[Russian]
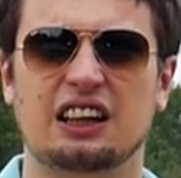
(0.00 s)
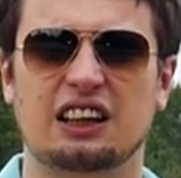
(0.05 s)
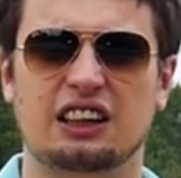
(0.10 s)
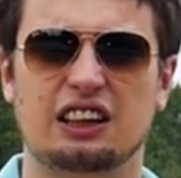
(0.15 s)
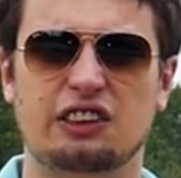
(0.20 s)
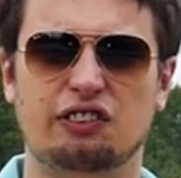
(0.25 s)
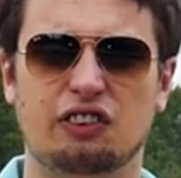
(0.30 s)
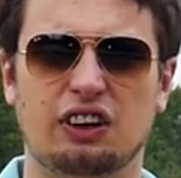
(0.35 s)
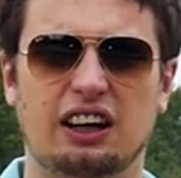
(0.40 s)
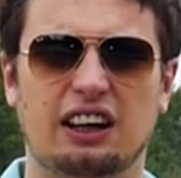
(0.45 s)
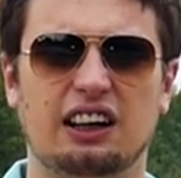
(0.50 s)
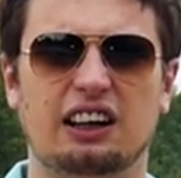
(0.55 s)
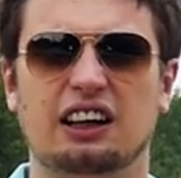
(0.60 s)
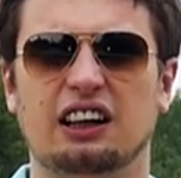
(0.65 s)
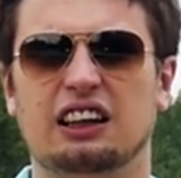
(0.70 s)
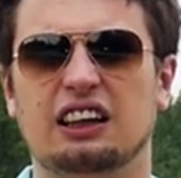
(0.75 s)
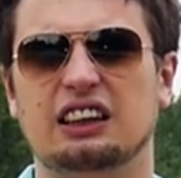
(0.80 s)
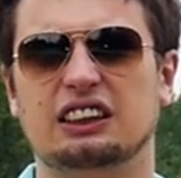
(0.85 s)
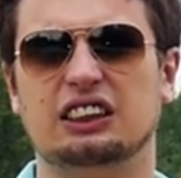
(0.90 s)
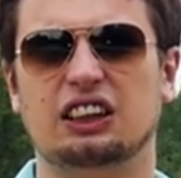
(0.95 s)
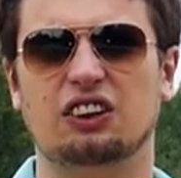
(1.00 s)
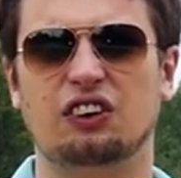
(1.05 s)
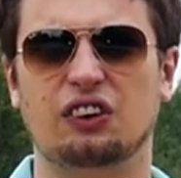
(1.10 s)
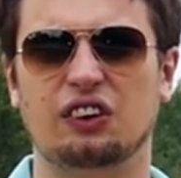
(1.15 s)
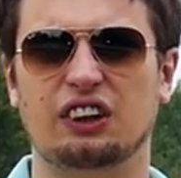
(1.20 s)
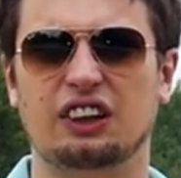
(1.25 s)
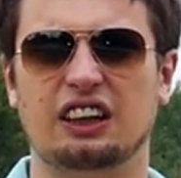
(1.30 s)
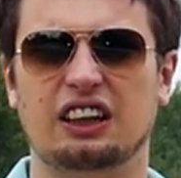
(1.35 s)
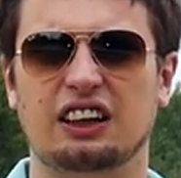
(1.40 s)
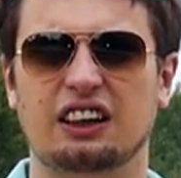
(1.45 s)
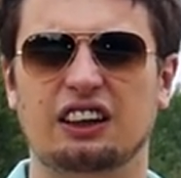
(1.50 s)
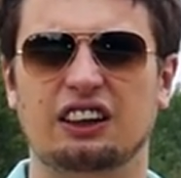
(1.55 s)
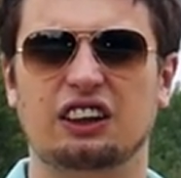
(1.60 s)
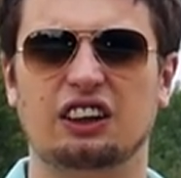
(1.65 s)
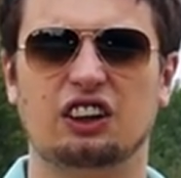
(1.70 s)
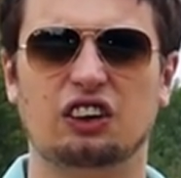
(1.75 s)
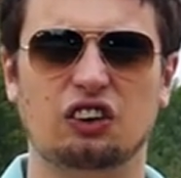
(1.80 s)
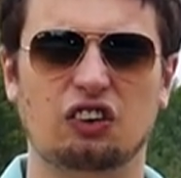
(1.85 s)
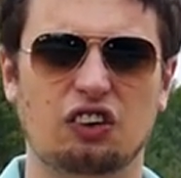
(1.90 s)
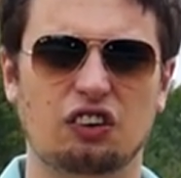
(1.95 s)
Два. Когда заходит на
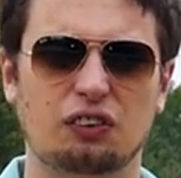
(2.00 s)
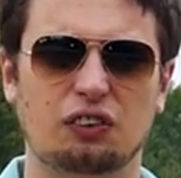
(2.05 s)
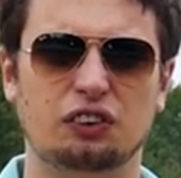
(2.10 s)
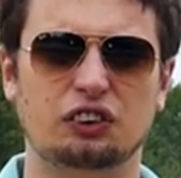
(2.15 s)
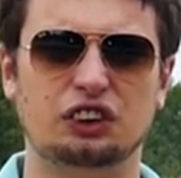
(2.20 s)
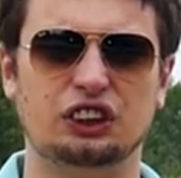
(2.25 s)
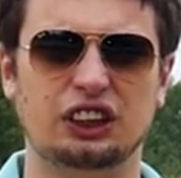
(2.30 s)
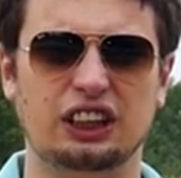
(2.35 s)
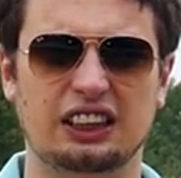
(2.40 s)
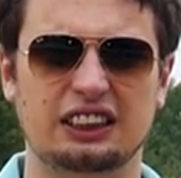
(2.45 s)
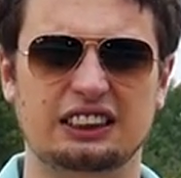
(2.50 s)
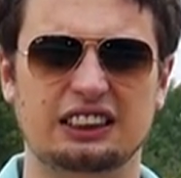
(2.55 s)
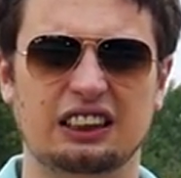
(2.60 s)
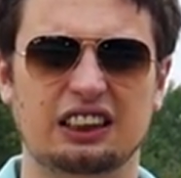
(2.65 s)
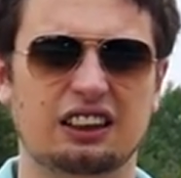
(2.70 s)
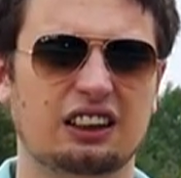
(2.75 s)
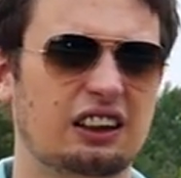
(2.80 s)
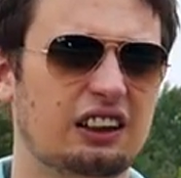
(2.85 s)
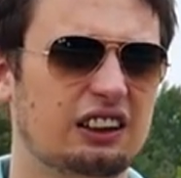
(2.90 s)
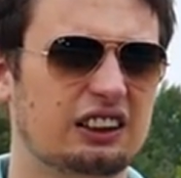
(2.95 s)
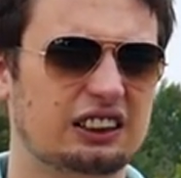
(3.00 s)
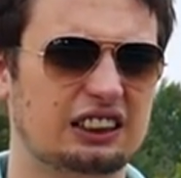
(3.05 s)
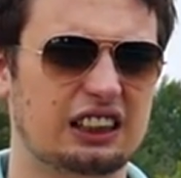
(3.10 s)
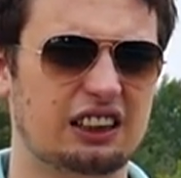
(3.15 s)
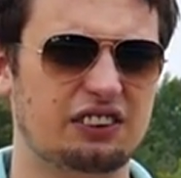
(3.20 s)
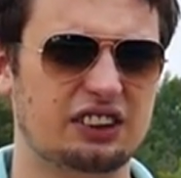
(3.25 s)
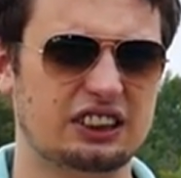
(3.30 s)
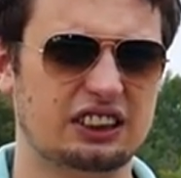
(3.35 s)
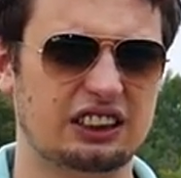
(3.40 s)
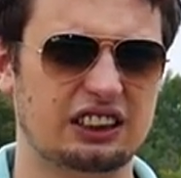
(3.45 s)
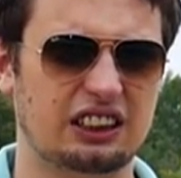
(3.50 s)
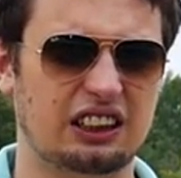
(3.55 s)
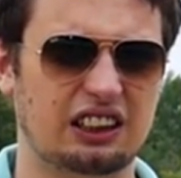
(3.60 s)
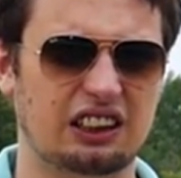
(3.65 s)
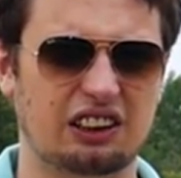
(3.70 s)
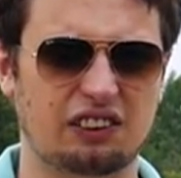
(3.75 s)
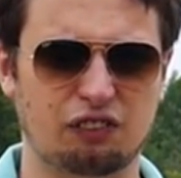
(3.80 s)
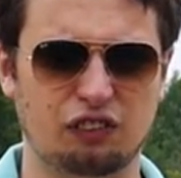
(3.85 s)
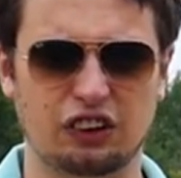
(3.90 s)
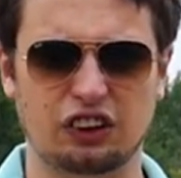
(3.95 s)
рынок новый участник, соответственно,
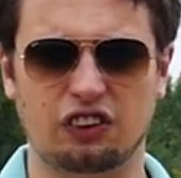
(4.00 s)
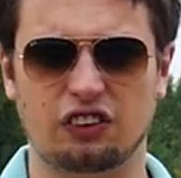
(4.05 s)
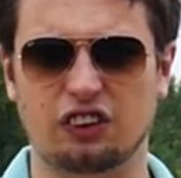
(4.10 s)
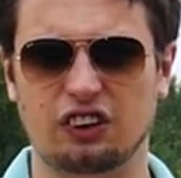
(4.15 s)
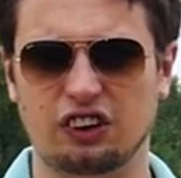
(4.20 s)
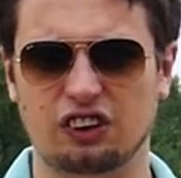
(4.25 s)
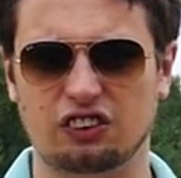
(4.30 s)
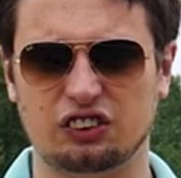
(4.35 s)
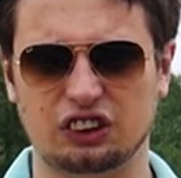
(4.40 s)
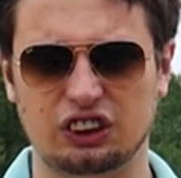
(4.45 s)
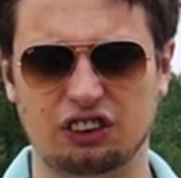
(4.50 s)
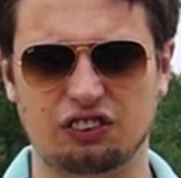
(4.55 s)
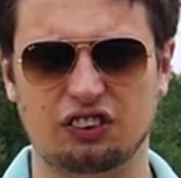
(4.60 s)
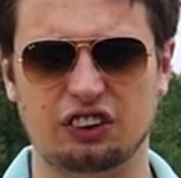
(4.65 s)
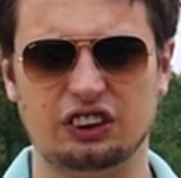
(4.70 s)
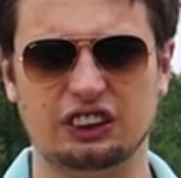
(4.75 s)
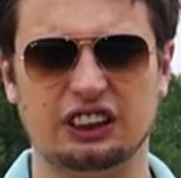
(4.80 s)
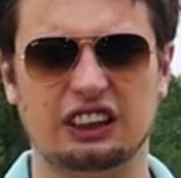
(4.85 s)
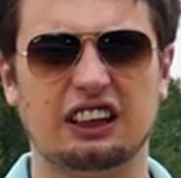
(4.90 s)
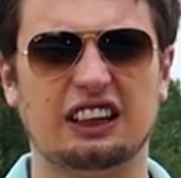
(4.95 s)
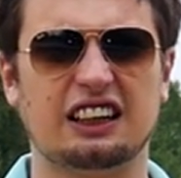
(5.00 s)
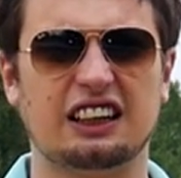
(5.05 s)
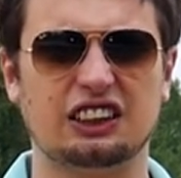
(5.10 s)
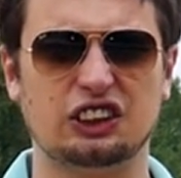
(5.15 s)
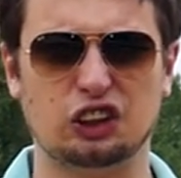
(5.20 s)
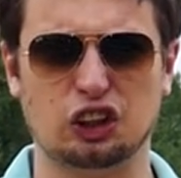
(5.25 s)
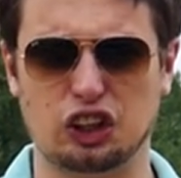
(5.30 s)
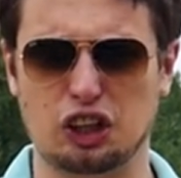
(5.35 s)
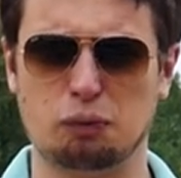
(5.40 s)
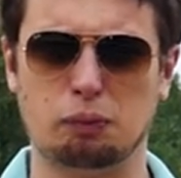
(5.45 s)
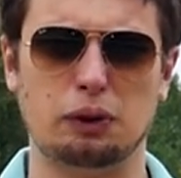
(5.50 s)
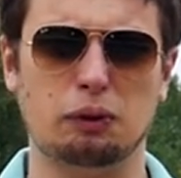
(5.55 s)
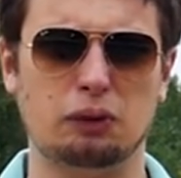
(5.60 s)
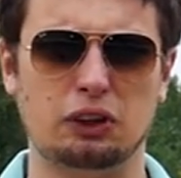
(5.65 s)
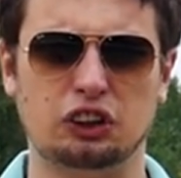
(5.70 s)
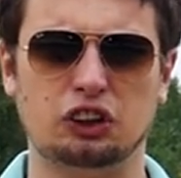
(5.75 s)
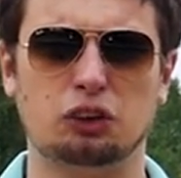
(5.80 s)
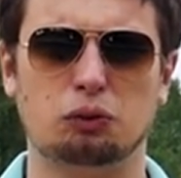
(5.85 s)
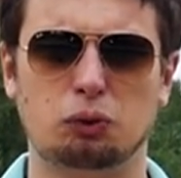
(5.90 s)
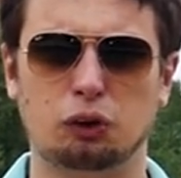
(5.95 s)
Соответственно, биткоин уже вроде как растет. Я
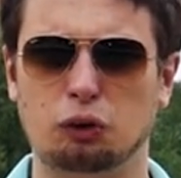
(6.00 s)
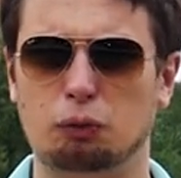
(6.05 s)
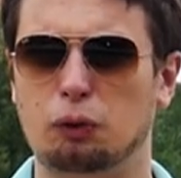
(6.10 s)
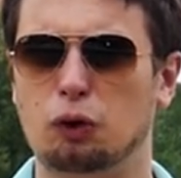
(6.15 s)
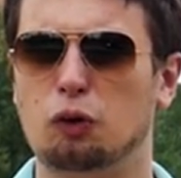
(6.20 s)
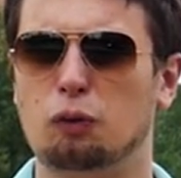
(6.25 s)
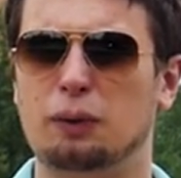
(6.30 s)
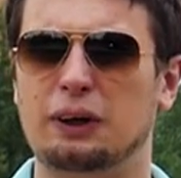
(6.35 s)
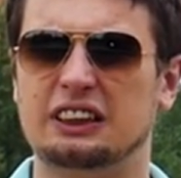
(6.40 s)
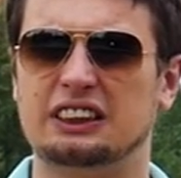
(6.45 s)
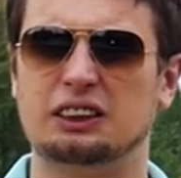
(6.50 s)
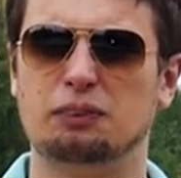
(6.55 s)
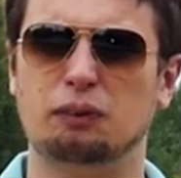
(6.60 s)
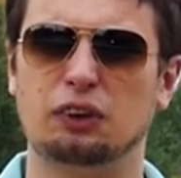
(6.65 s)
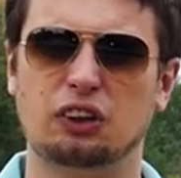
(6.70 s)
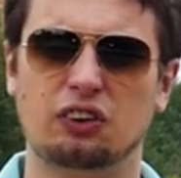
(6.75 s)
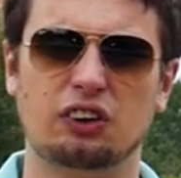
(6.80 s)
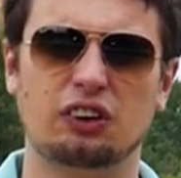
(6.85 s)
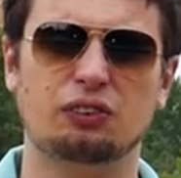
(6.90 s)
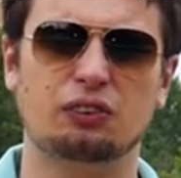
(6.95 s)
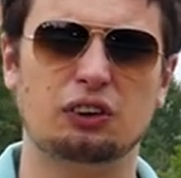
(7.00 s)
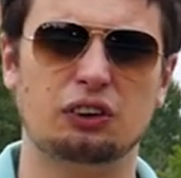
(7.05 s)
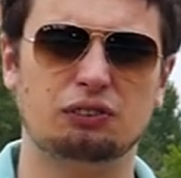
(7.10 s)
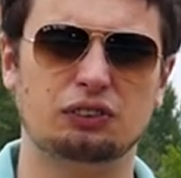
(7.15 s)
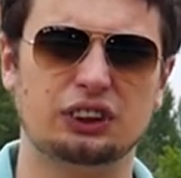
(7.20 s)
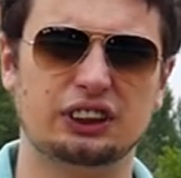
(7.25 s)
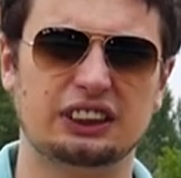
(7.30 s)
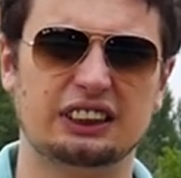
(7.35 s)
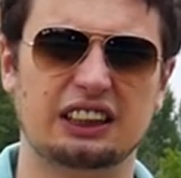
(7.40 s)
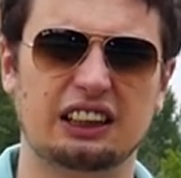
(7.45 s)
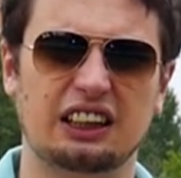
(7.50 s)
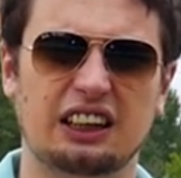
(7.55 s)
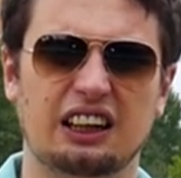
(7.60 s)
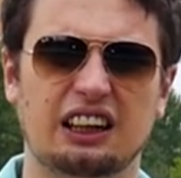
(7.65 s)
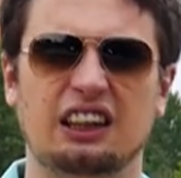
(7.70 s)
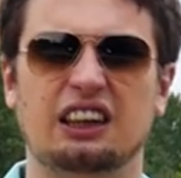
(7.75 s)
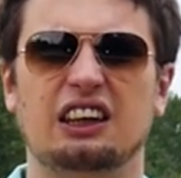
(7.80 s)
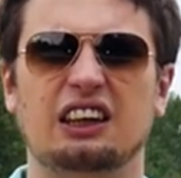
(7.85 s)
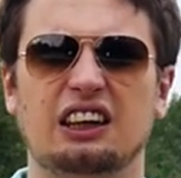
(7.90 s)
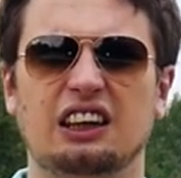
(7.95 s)
понимаю, что будет покупаться биткоин в том
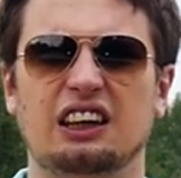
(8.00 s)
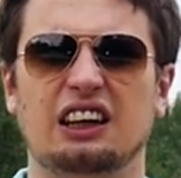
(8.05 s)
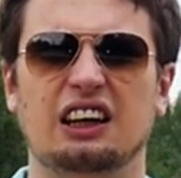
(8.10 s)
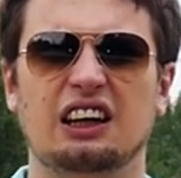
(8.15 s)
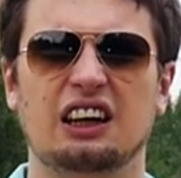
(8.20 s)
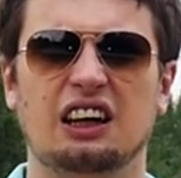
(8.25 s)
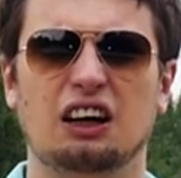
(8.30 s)
числе, и